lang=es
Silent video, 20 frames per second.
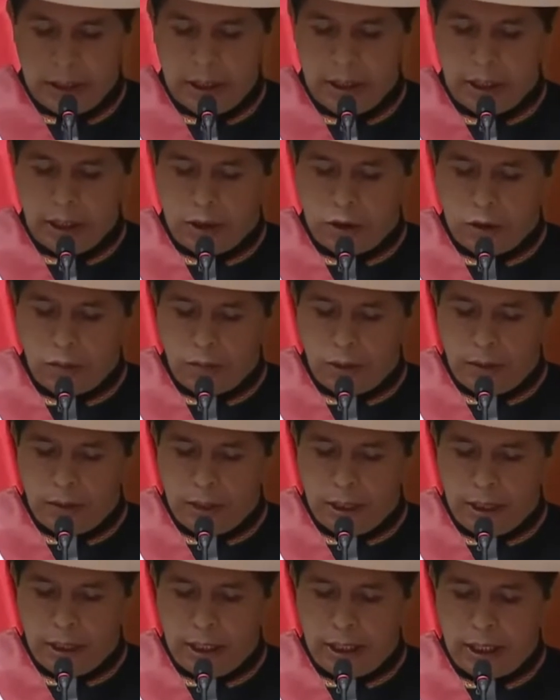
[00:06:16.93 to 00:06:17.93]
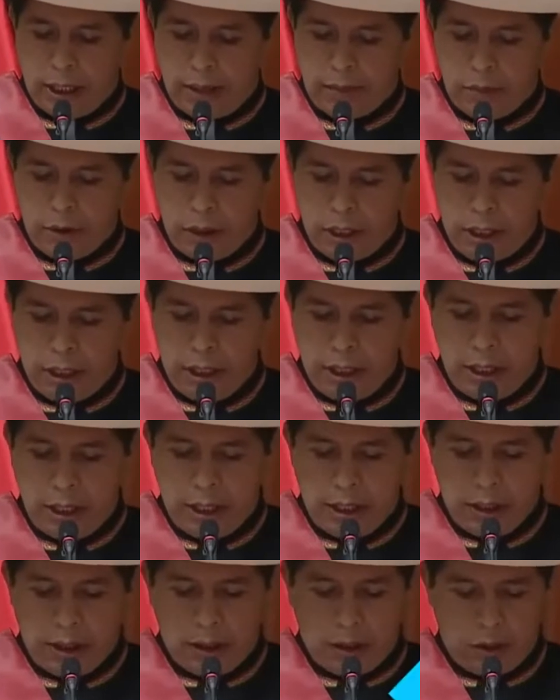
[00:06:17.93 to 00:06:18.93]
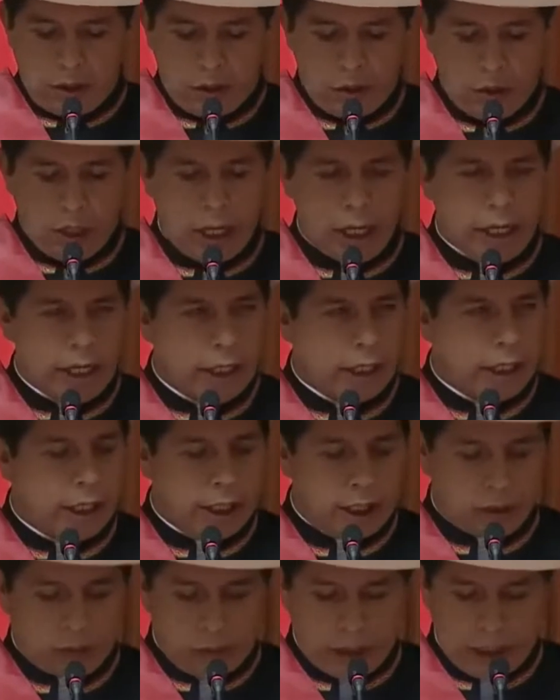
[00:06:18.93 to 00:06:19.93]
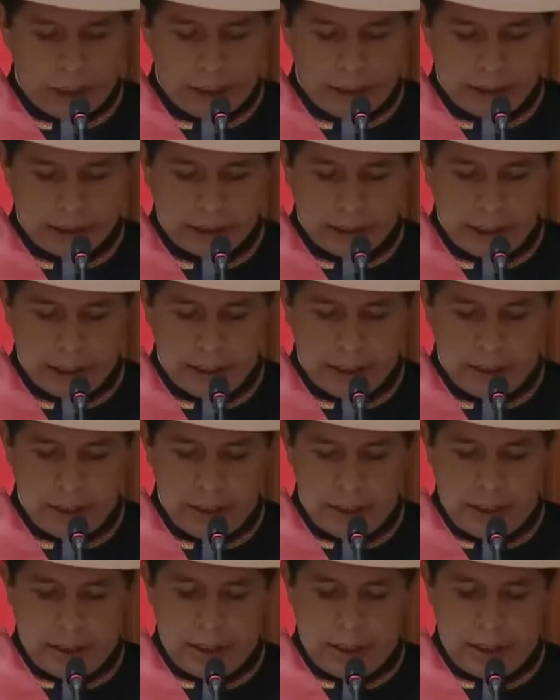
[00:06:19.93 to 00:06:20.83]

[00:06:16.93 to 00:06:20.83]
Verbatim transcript: y de convivir en armonía con la rica naturaleza